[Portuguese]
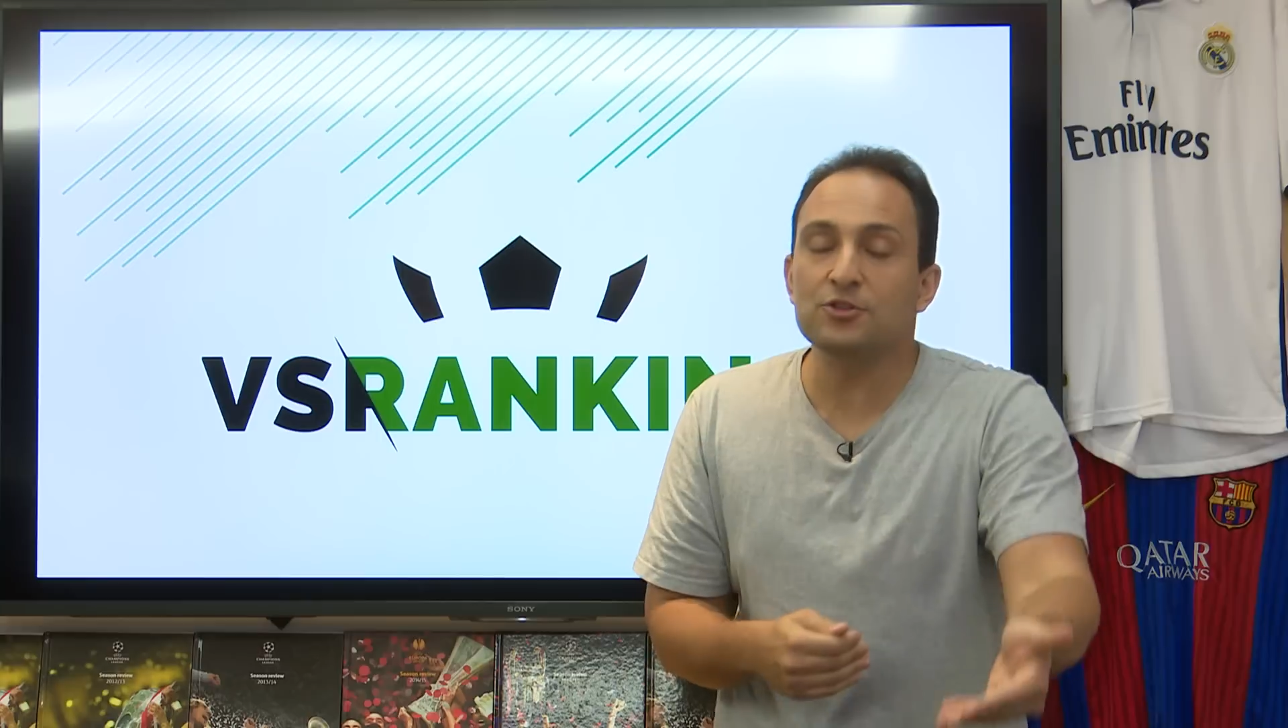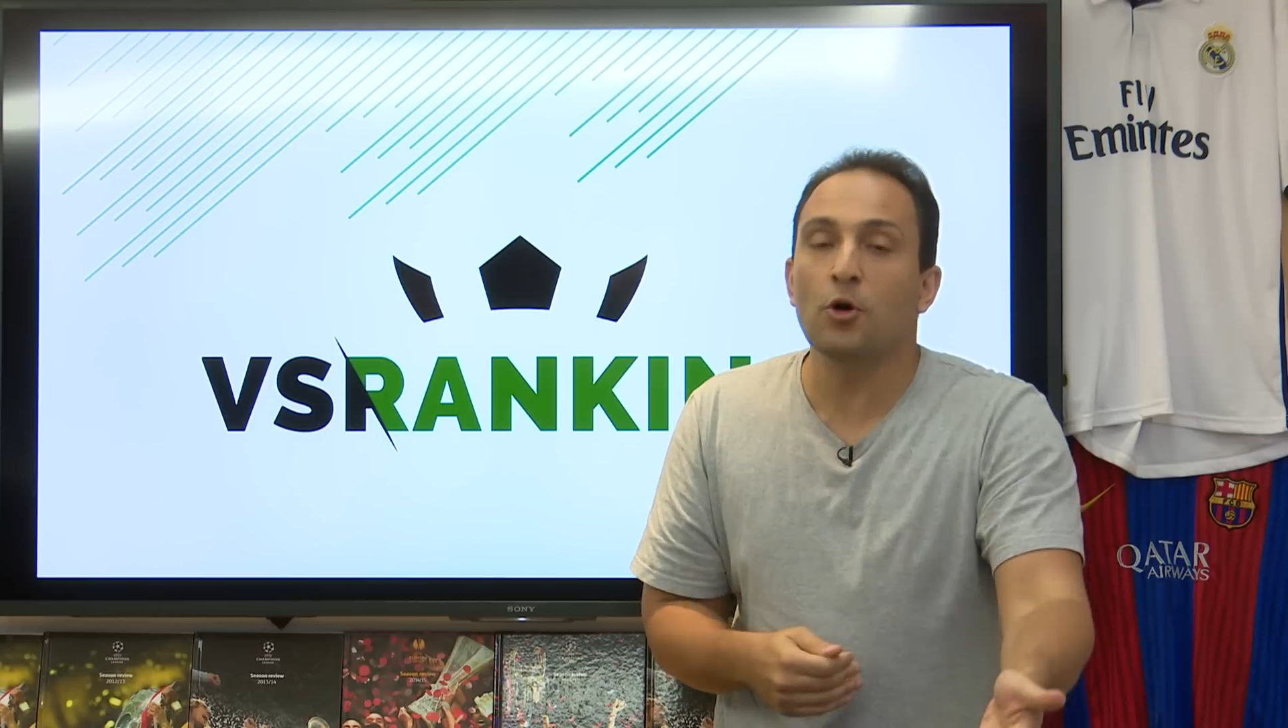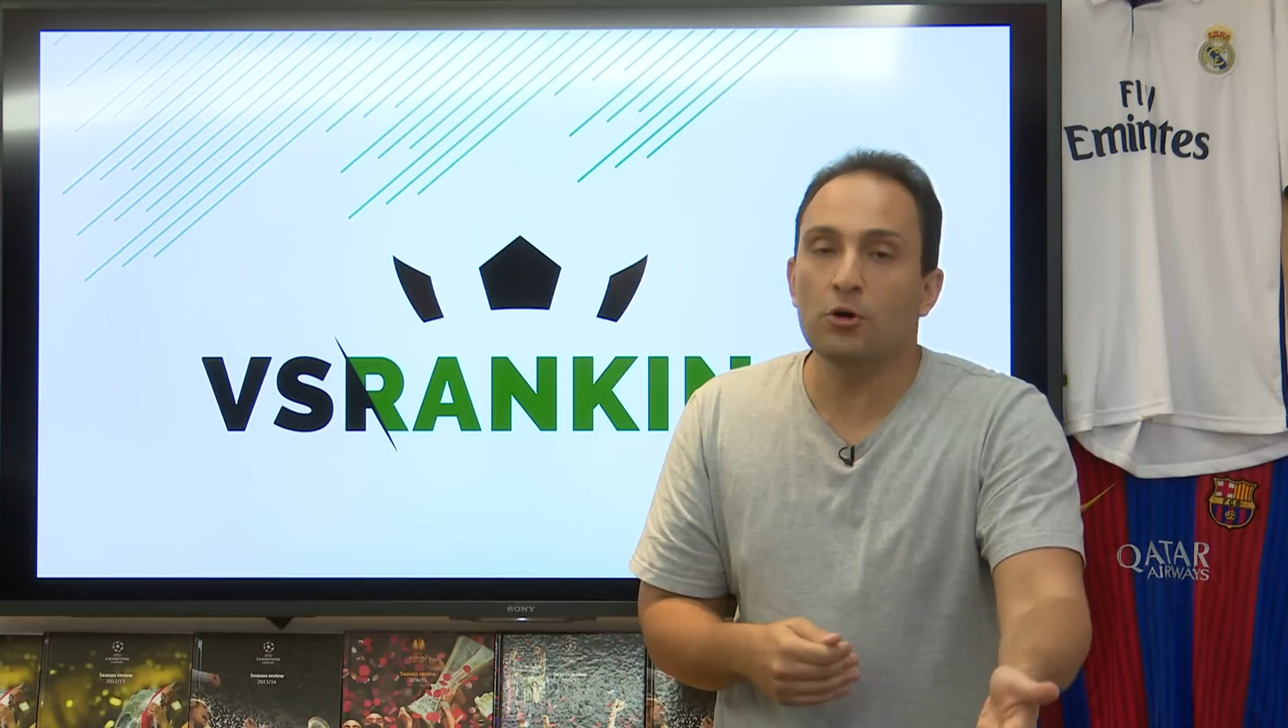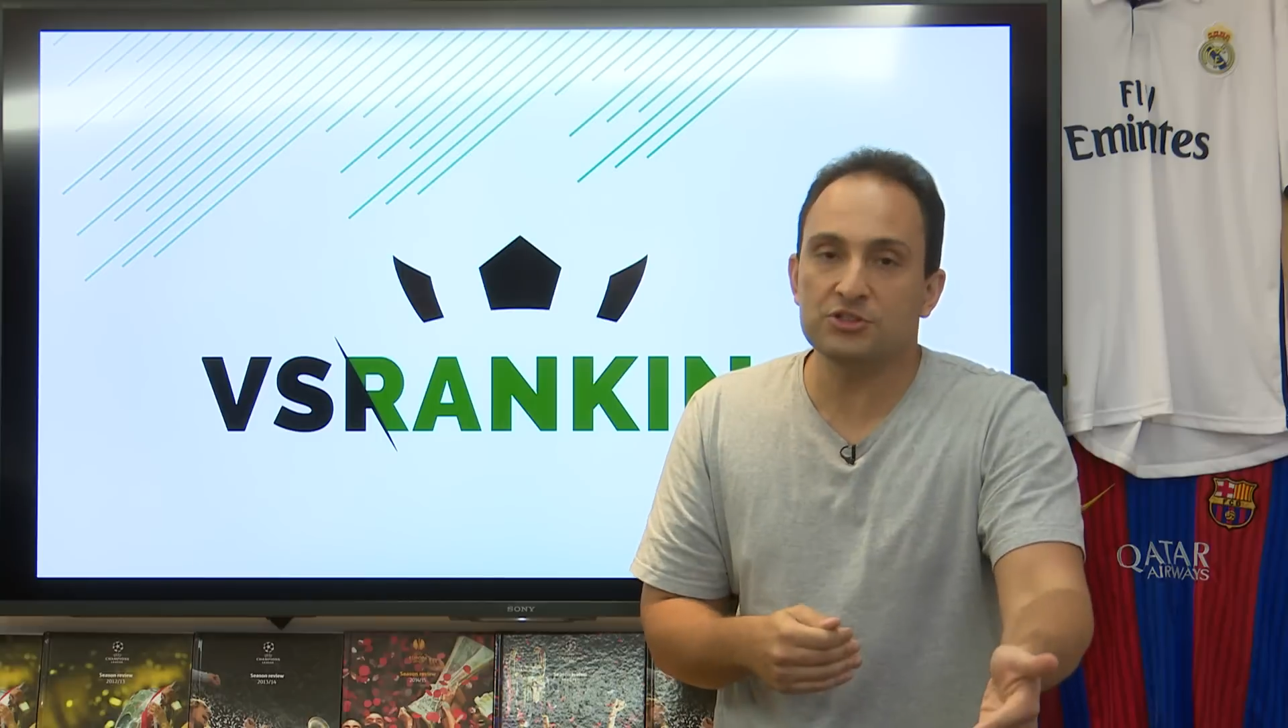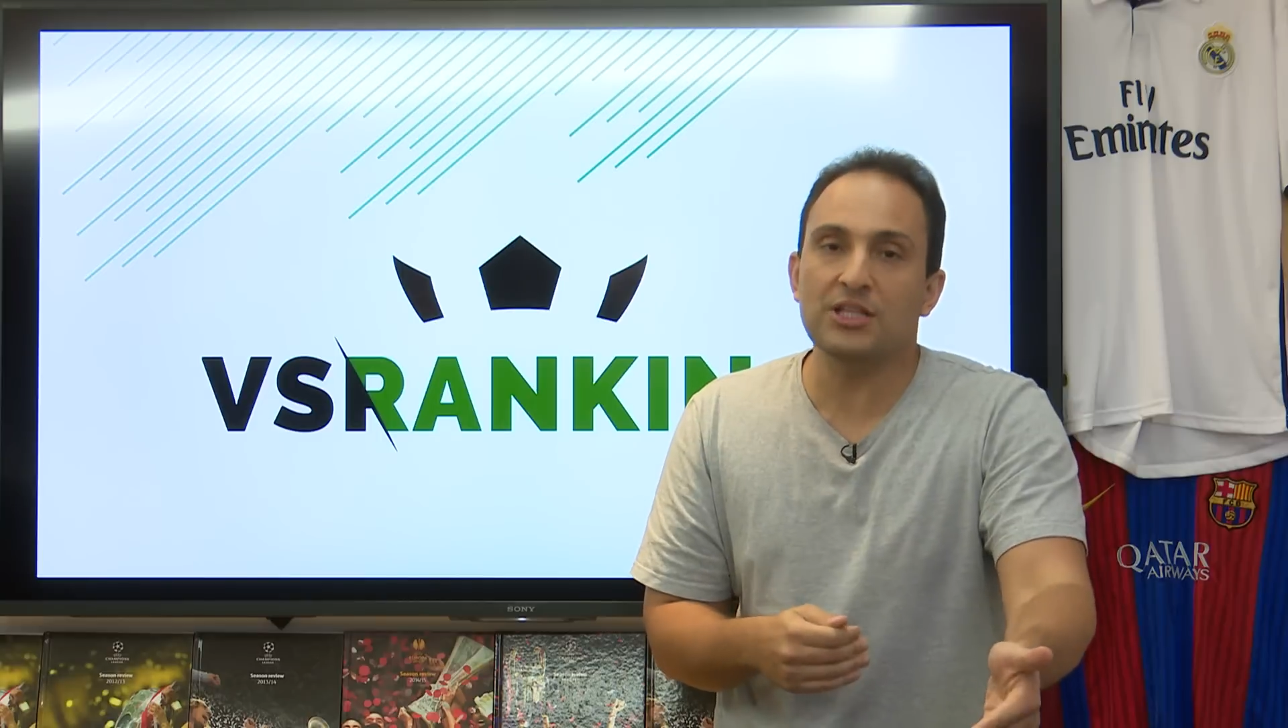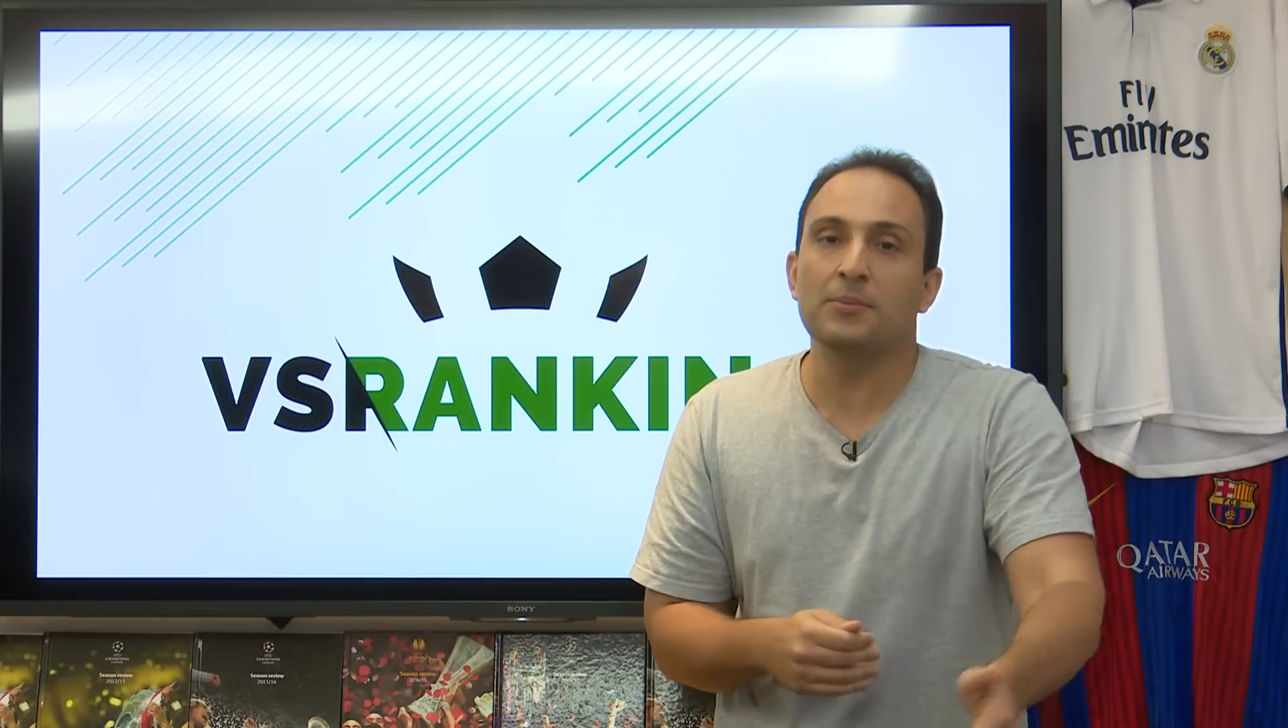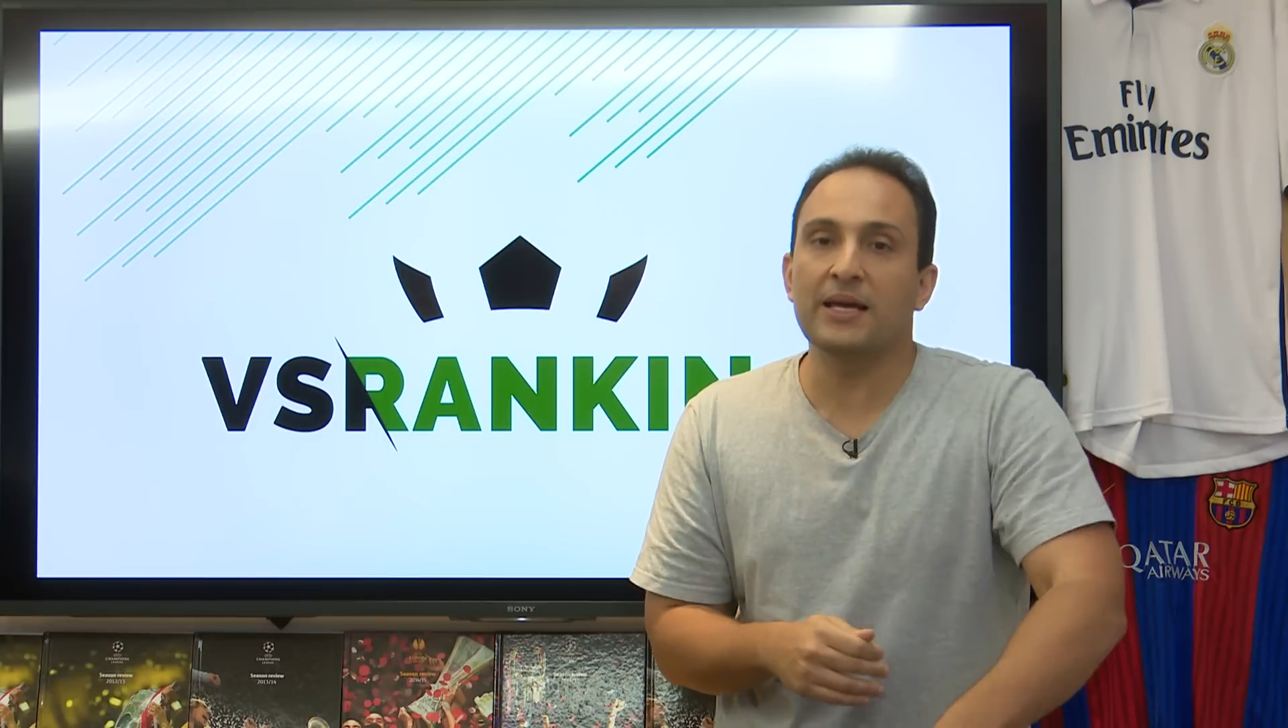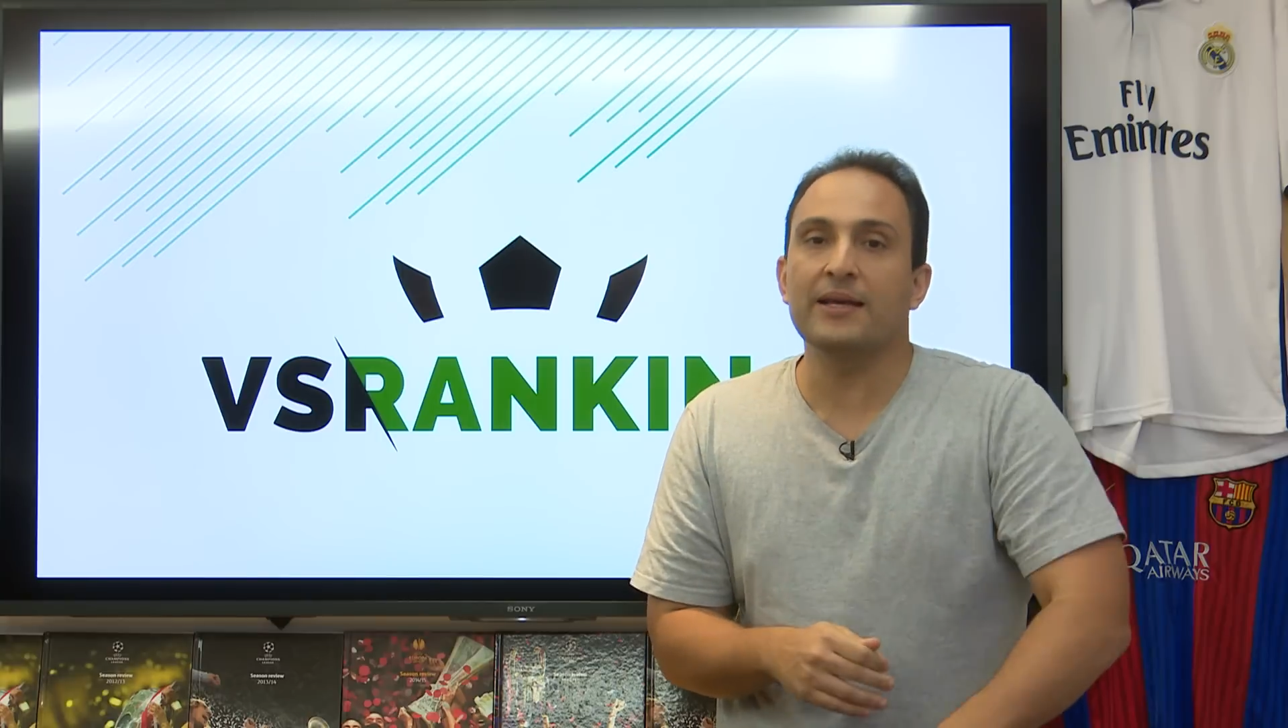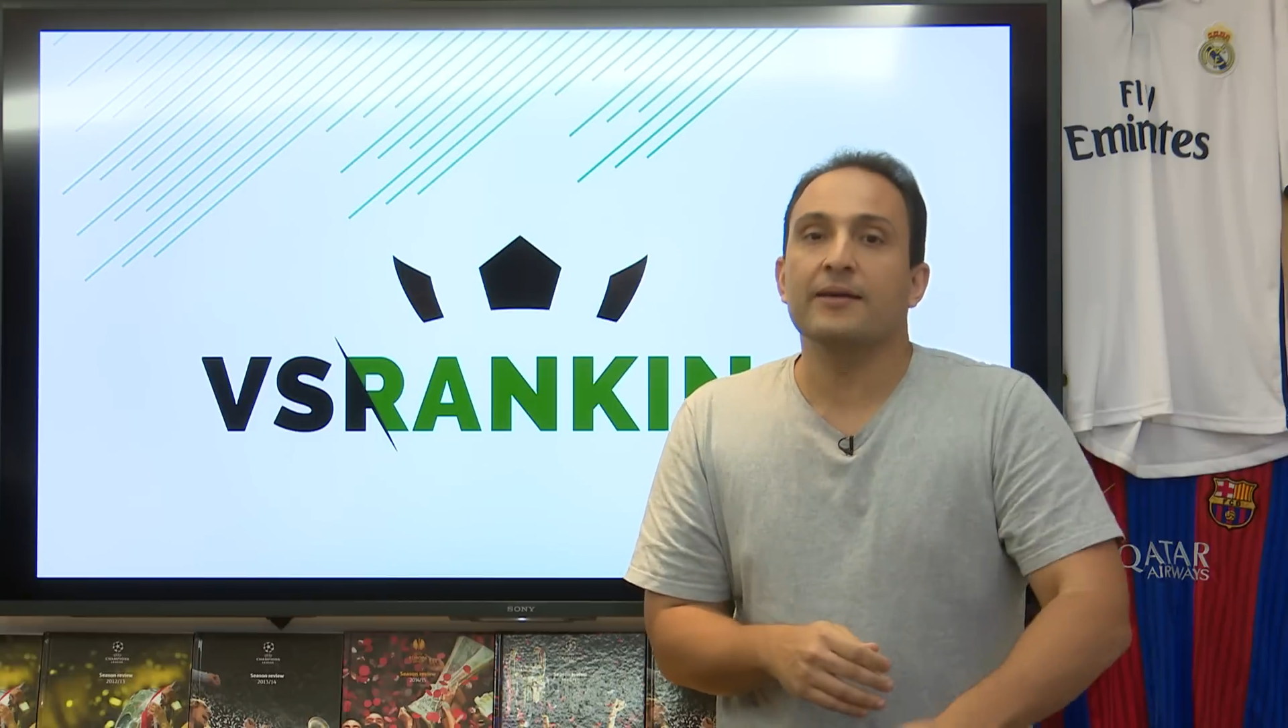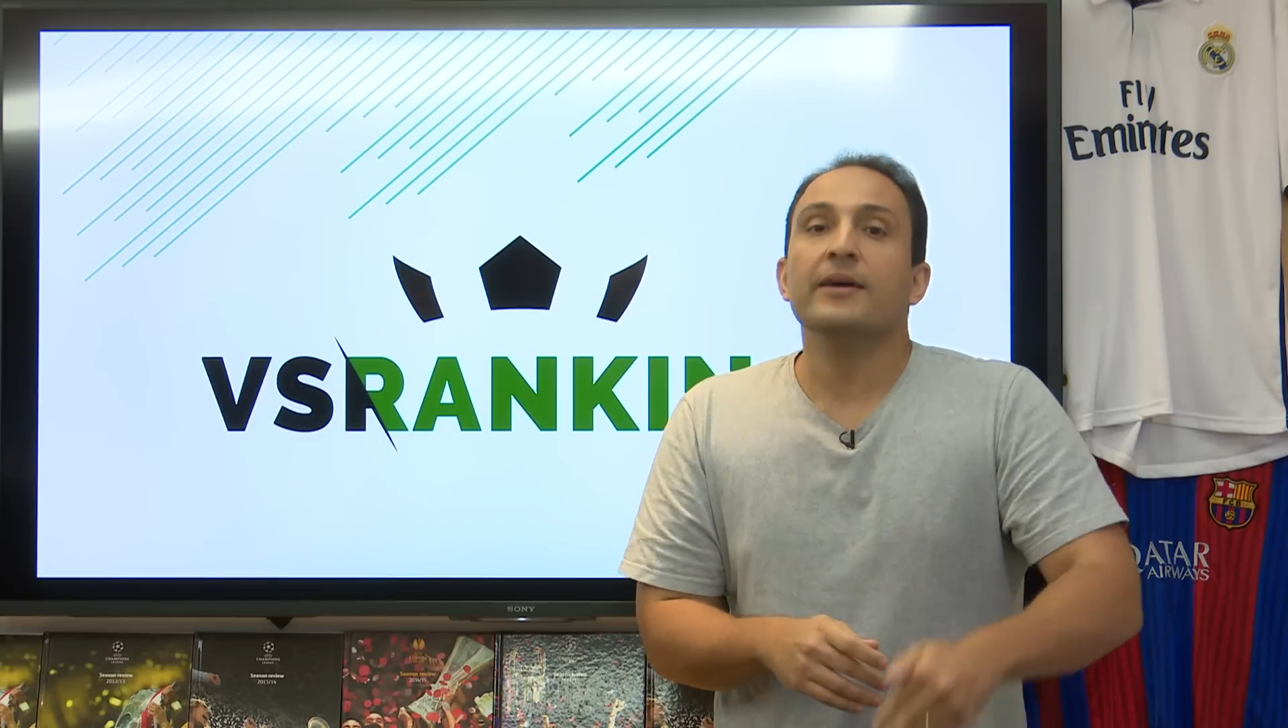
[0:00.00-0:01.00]
gols
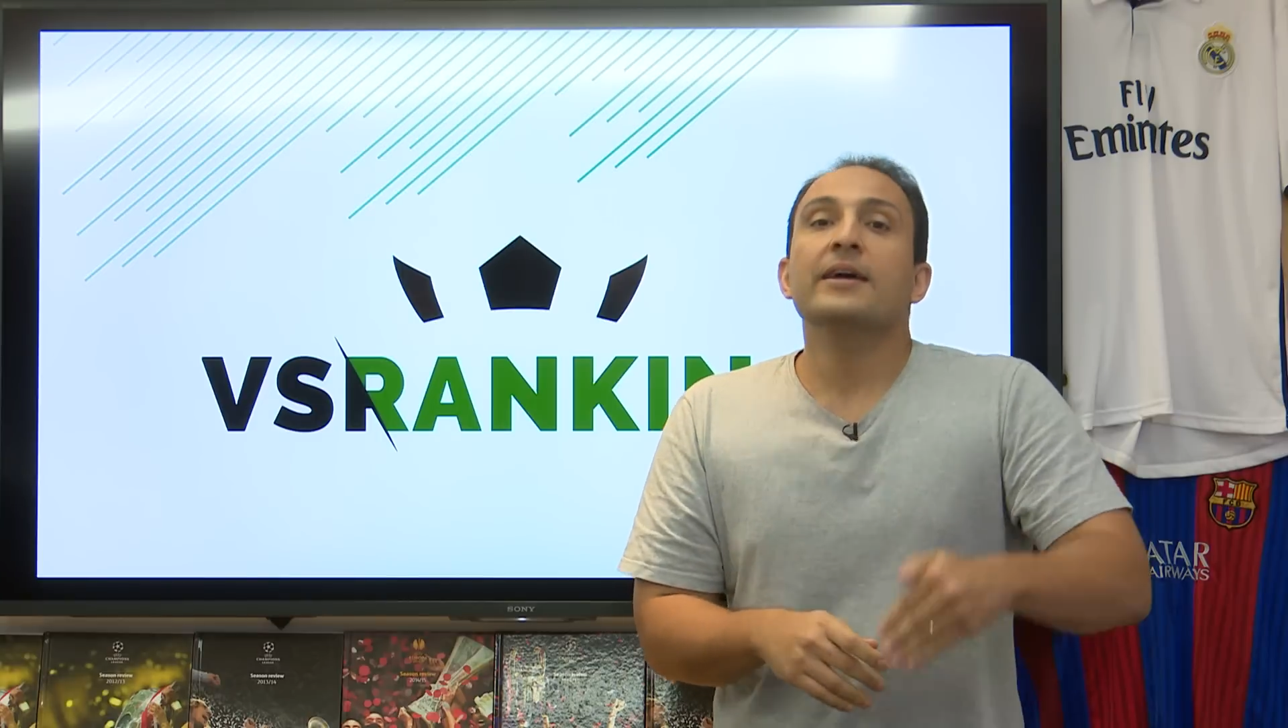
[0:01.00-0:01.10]
também.